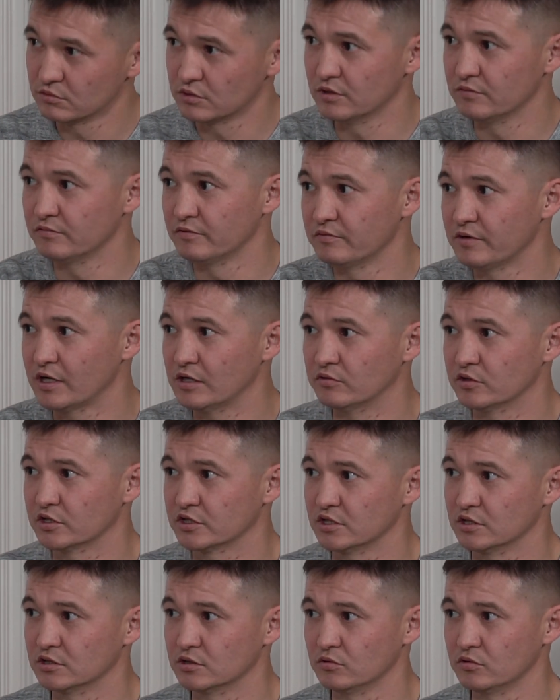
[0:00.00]
ты
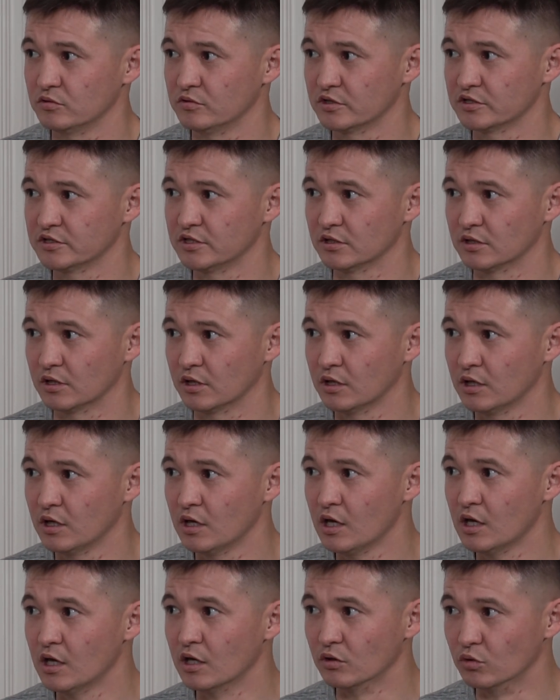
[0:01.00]
вываливаешься из университета.
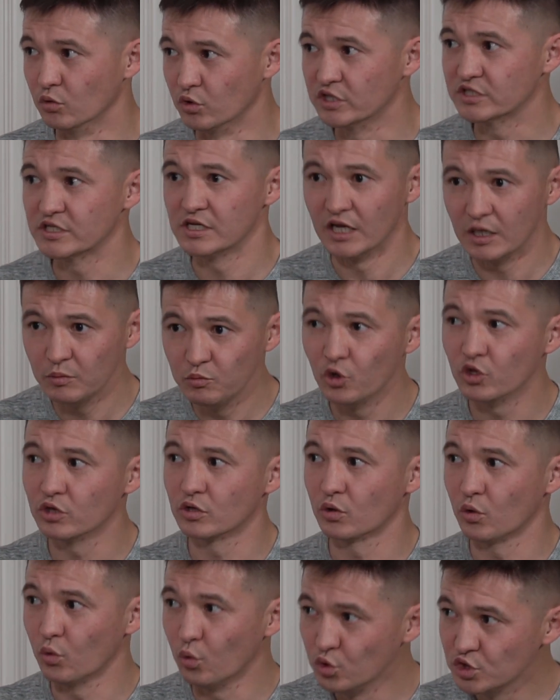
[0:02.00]
Но если
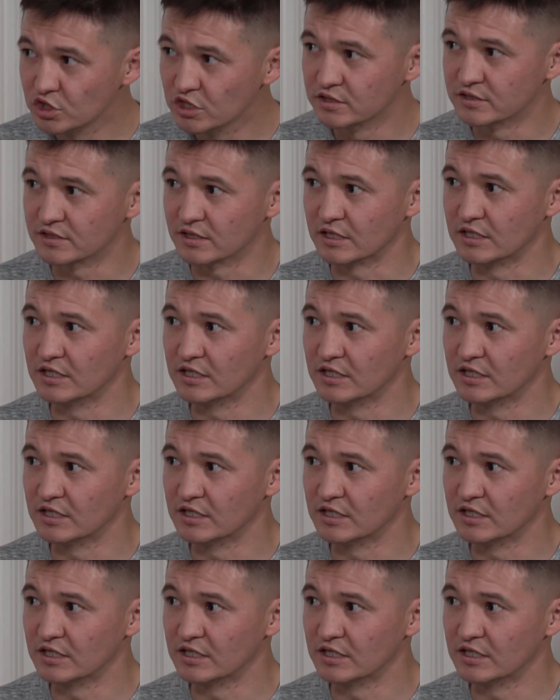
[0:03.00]
ребенок учится,